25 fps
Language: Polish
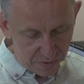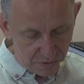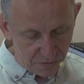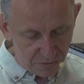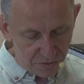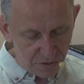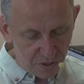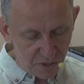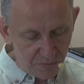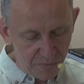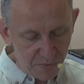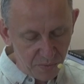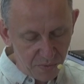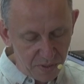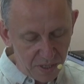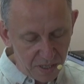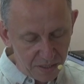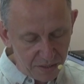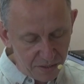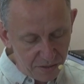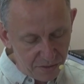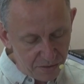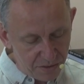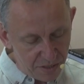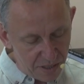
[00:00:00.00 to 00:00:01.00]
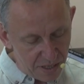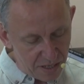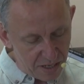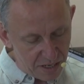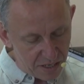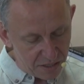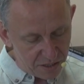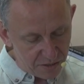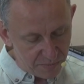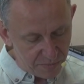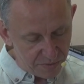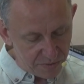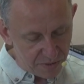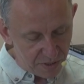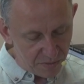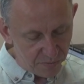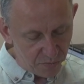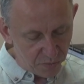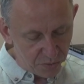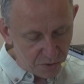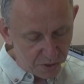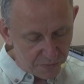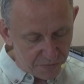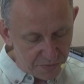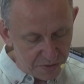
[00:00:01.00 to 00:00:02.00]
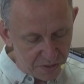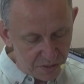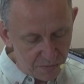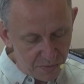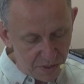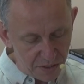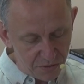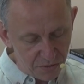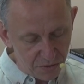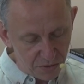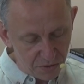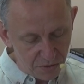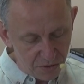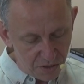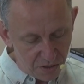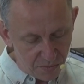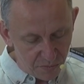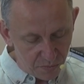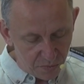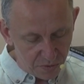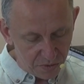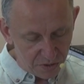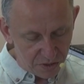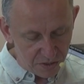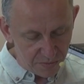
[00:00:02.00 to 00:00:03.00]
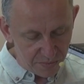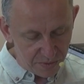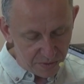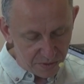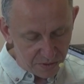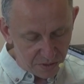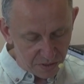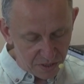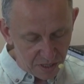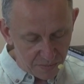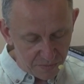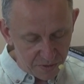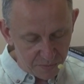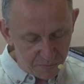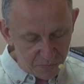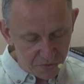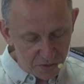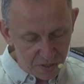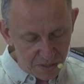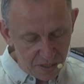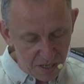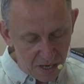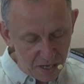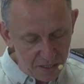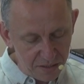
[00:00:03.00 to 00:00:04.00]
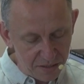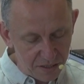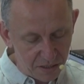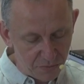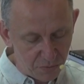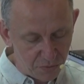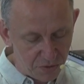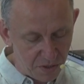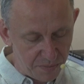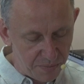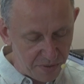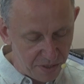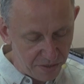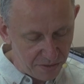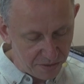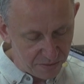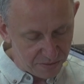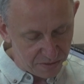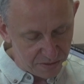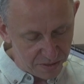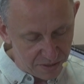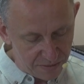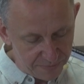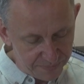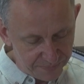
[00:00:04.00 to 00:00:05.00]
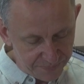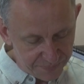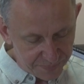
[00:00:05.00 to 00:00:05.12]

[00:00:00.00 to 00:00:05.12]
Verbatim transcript: On to robił dla Gintera, żeby ten mógł to wysyłać do domu i żeby to tam sprzedali za duże pieniądze.